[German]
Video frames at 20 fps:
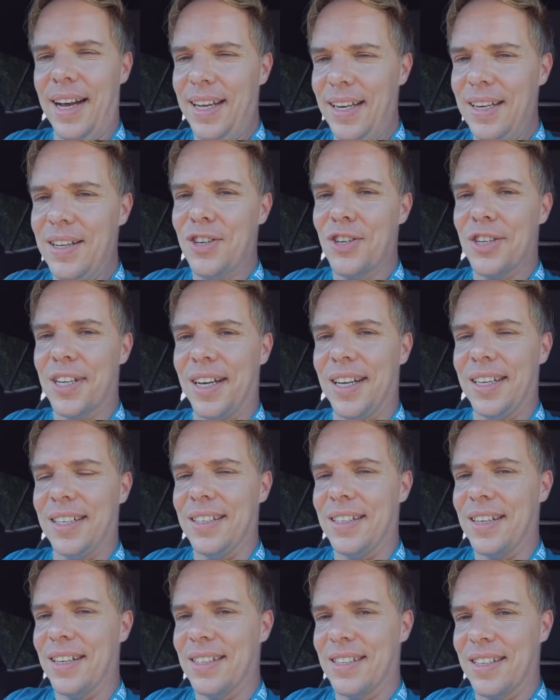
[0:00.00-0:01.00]
eigentlich
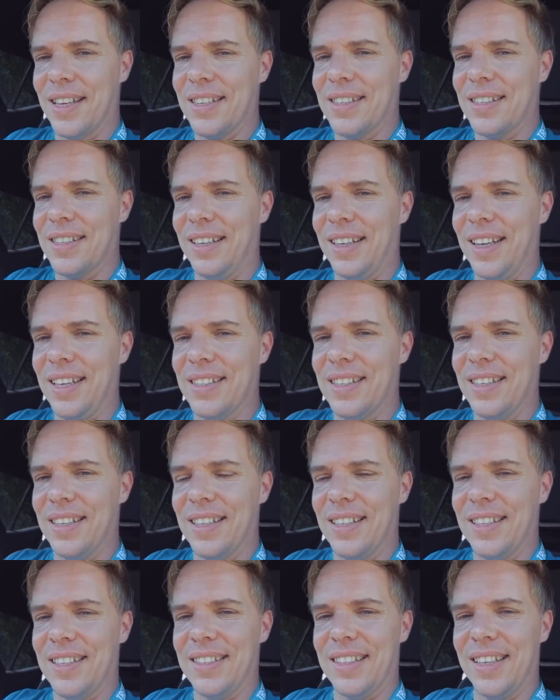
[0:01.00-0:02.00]
schade, dass das Ding es
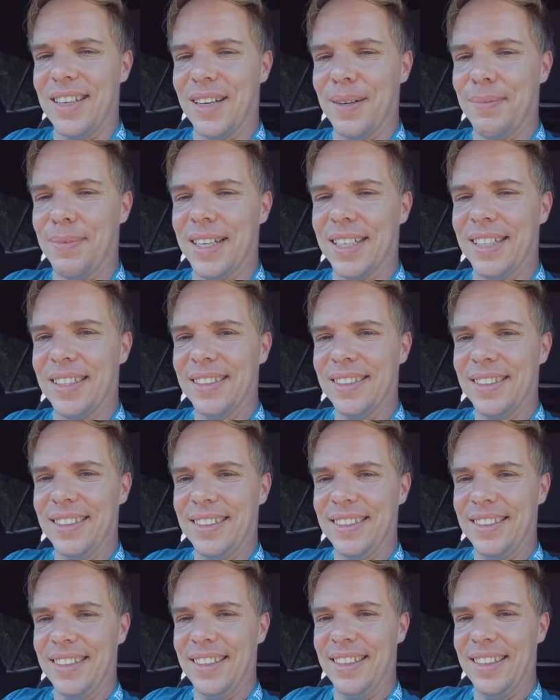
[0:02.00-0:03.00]
nicht in die Serie macht.